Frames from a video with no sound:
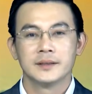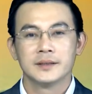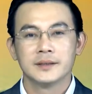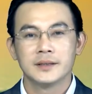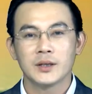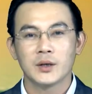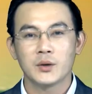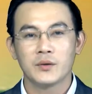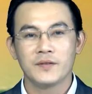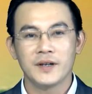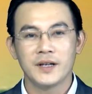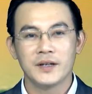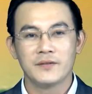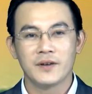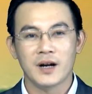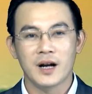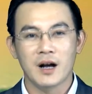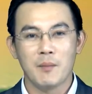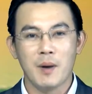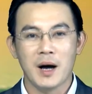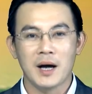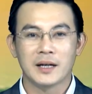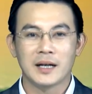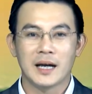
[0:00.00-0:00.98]
Thưa quý vị và
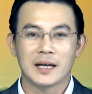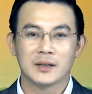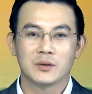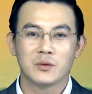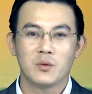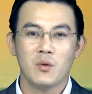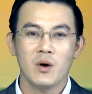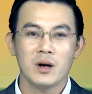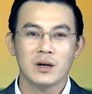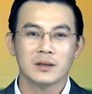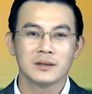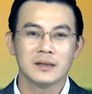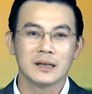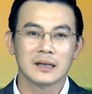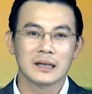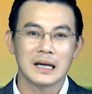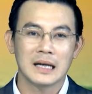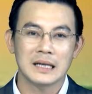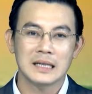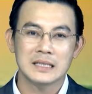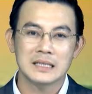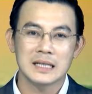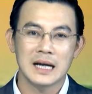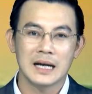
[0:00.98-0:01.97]
các bạn, Hàn Quốc được
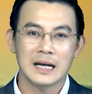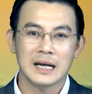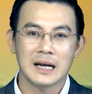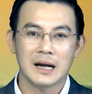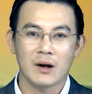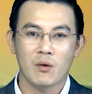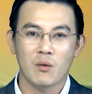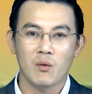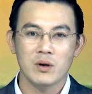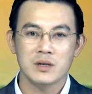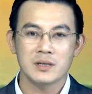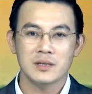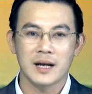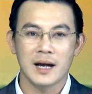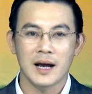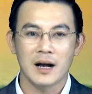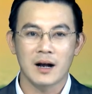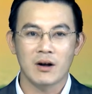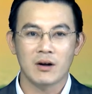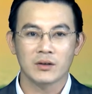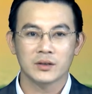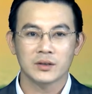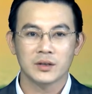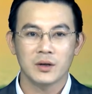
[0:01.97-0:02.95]
đánh giá là quốc
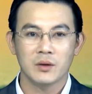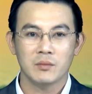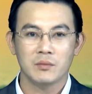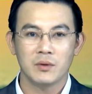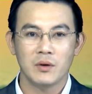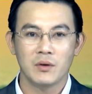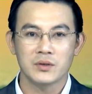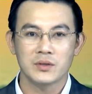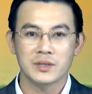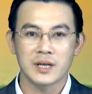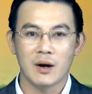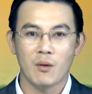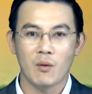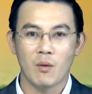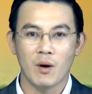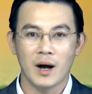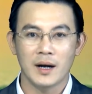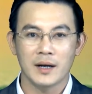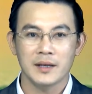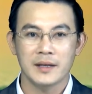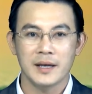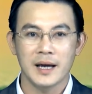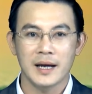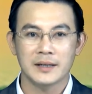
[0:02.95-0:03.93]
gia có tốc độ già
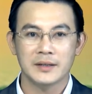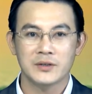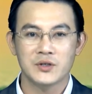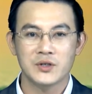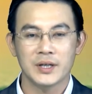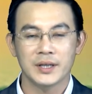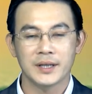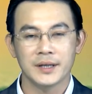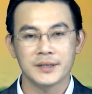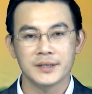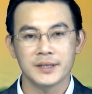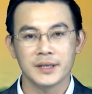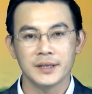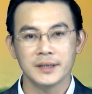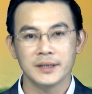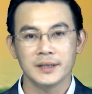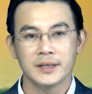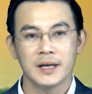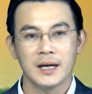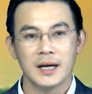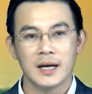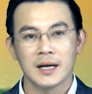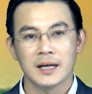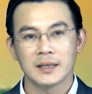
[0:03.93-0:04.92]
hóa nhanh trên thế
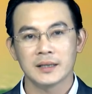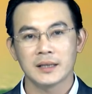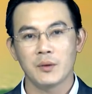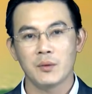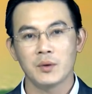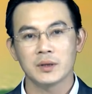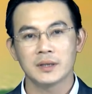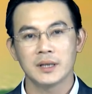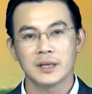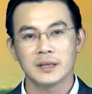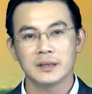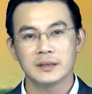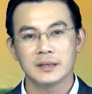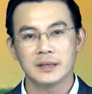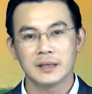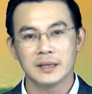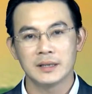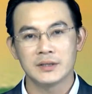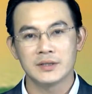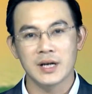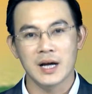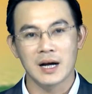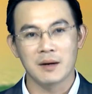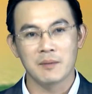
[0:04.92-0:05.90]
giới. Theo ước tính
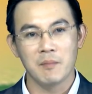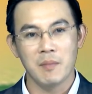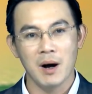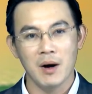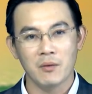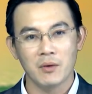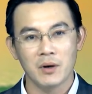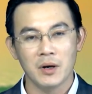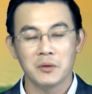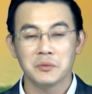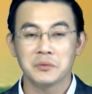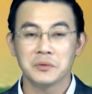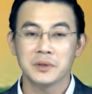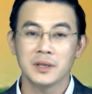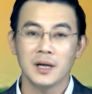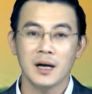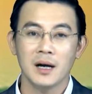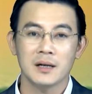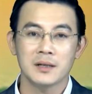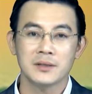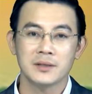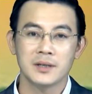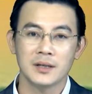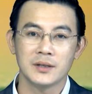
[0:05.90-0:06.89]
thì chẳng bao lâu
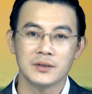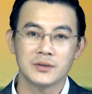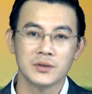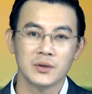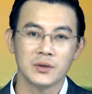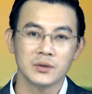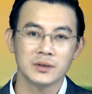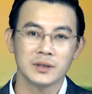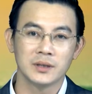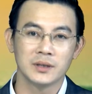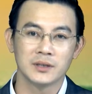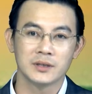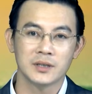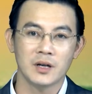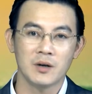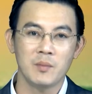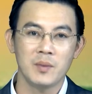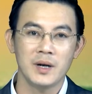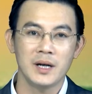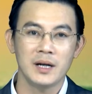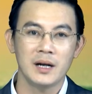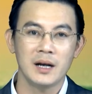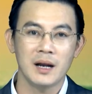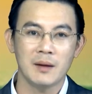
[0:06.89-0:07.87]
nữa, dân số từ
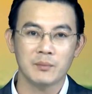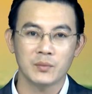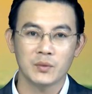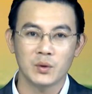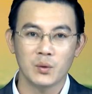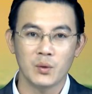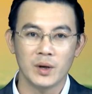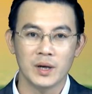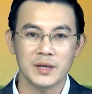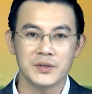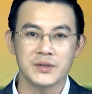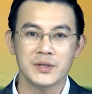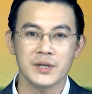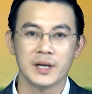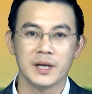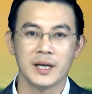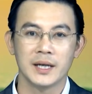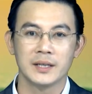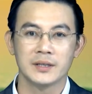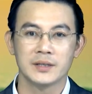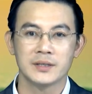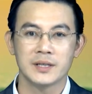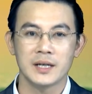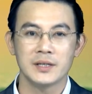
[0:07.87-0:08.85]
65 tuổi trở
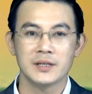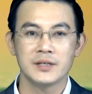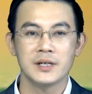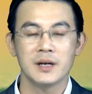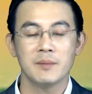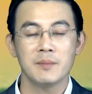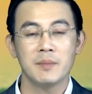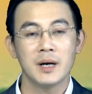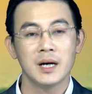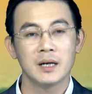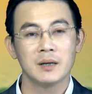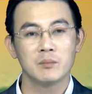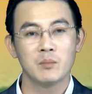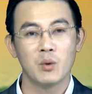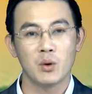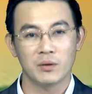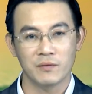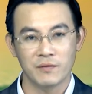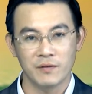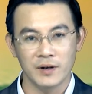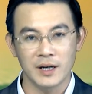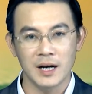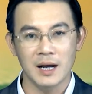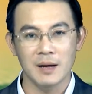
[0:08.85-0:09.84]
lên sẽ chiếm hơn
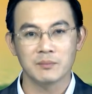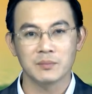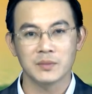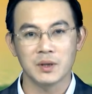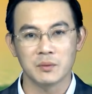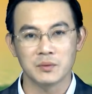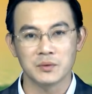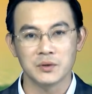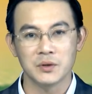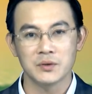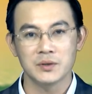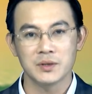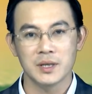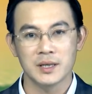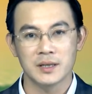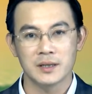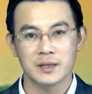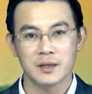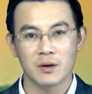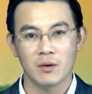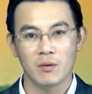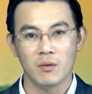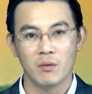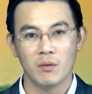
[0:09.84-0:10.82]
1/5 tổng số
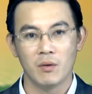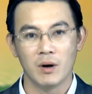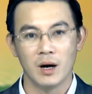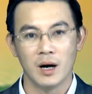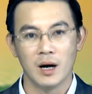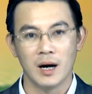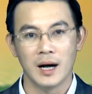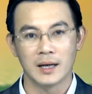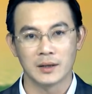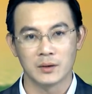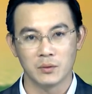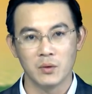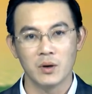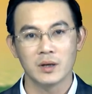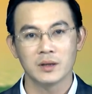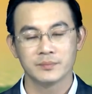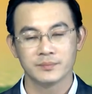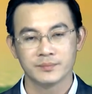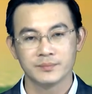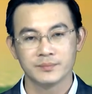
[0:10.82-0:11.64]
dân của Hàn Quốc.